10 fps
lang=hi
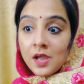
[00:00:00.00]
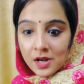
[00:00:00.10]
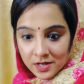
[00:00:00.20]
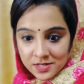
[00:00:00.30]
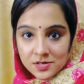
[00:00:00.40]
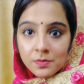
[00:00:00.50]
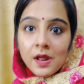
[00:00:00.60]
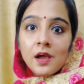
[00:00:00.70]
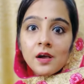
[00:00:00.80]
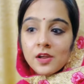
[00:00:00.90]
एक लिस्ट
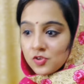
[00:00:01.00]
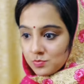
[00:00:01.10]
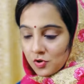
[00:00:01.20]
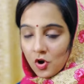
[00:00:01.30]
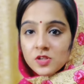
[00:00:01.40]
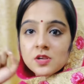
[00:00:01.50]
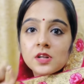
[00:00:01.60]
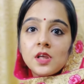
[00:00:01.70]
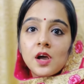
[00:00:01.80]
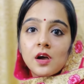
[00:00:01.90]
बनाया करी उसमें क्रॉस कर
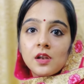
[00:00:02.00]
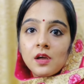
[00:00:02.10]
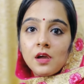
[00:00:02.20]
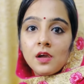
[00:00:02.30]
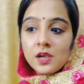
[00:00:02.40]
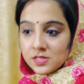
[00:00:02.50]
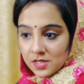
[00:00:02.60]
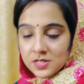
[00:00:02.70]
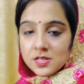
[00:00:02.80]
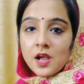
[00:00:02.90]
दिया करी इस
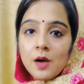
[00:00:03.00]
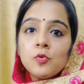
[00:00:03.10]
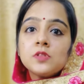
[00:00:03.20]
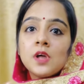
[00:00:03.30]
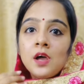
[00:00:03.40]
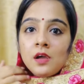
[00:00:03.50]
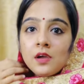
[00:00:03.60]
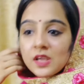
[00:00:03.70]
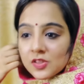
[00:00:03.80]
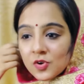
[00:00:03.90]
तरह से काम होता है
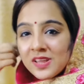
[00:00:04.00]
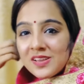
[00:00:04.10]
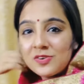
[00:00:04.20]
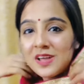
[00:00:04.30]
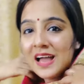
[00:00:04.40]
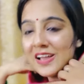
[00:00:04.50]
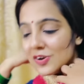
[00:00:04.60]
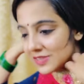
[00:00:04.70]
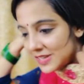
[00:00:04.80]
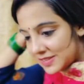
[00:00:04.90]
ये थोड़े ही उठाए और दे